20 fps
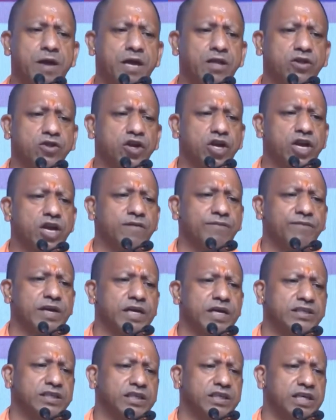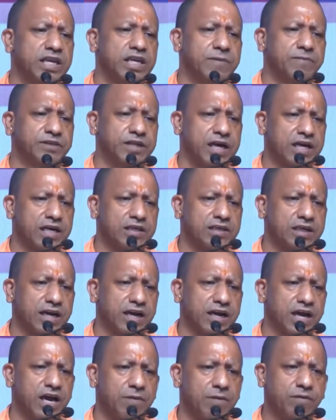बेहतरीन बेस के लिए जाना
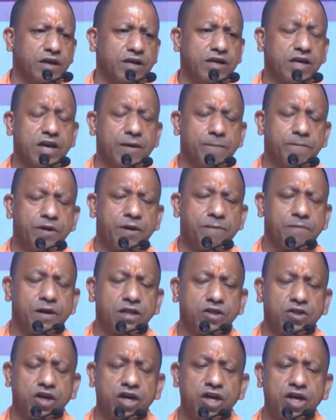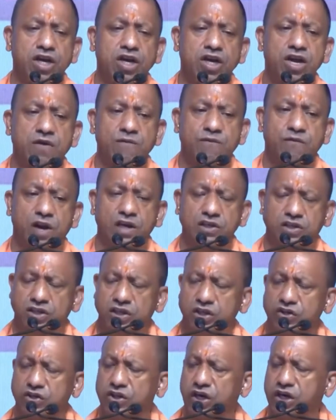जा रहा है बल्कि अपने बेहतरीन
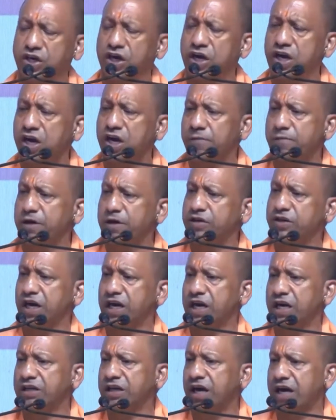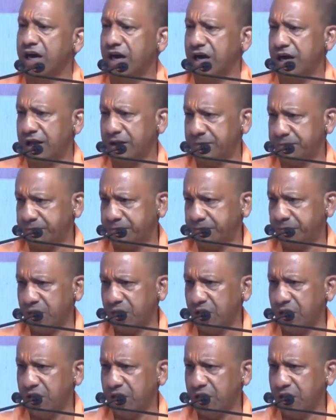इंफ्रास्ट्रक्चर के लिए भी जाना जा रहा है